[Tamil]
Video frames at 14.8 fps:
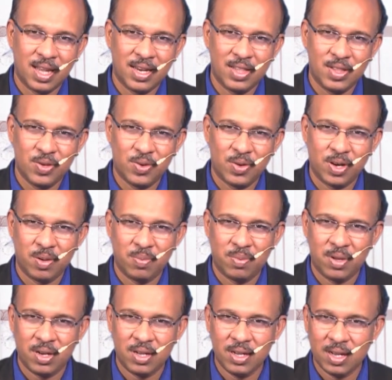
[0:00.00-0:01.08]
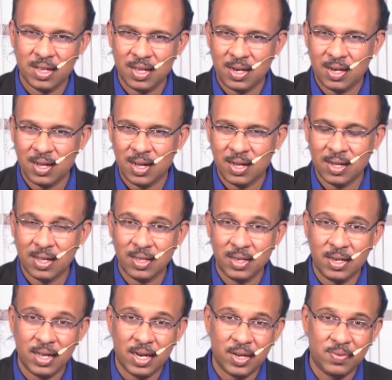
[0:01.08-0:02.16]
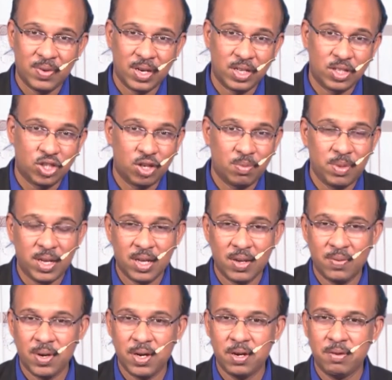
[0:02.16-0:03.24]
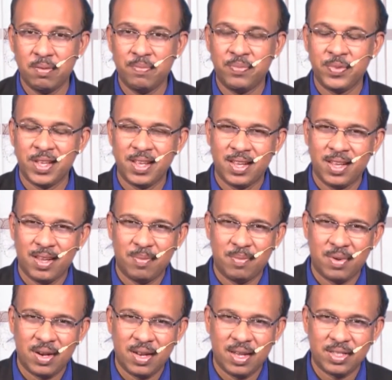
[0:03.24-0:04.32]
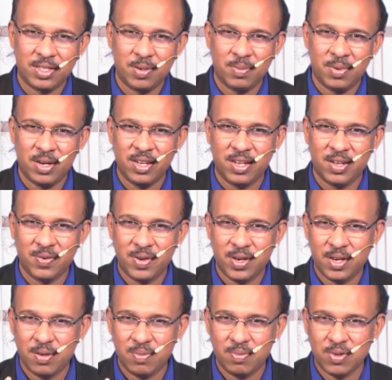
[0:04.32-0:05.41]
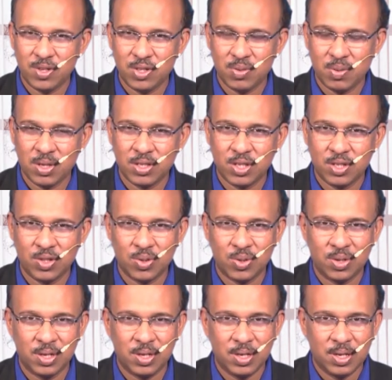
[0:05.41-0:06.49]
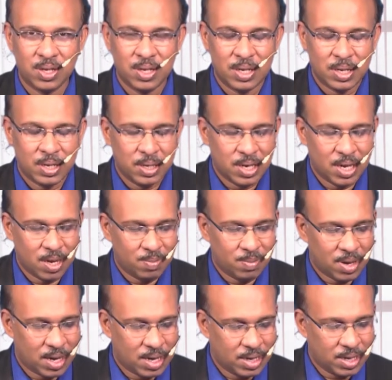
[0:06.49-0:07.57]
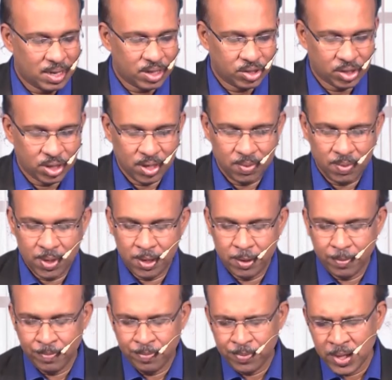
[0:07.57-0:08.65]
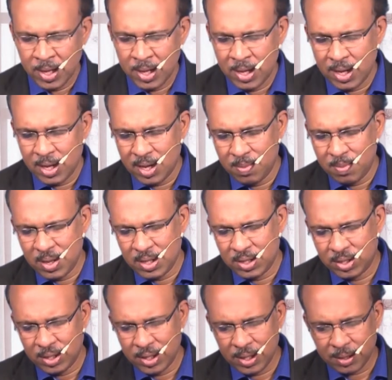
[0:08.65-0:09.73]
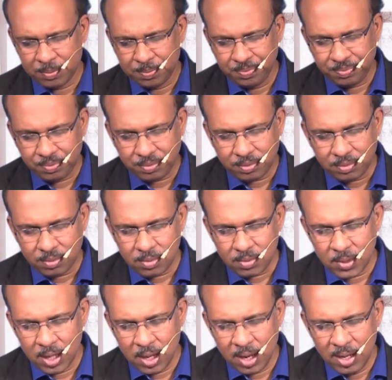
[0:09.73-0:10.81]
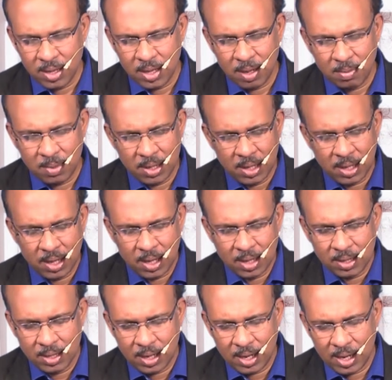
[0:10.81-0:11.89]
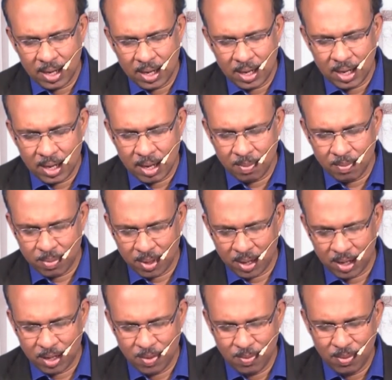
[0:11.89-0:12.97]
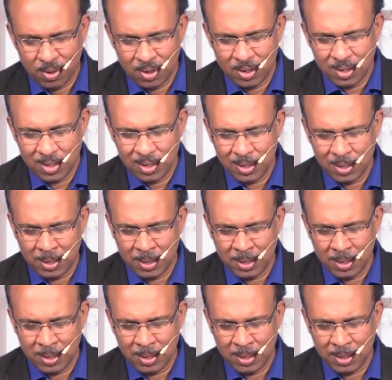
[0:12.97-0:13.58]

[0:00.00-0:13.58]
அறிந்து கொண்ட பிறகு அதற்காக அதை நிறைவேற செபிக்க வேண்டும் பிரயாசம் எடுக்க வேண்டும் விசுவாசத்தோடு நாம் அறிக்கை செய்ய வேண்டும் எபேசியர் ஐந்தாம் அதிகாரத்தில் நாம் பார்க்கும் பொழுது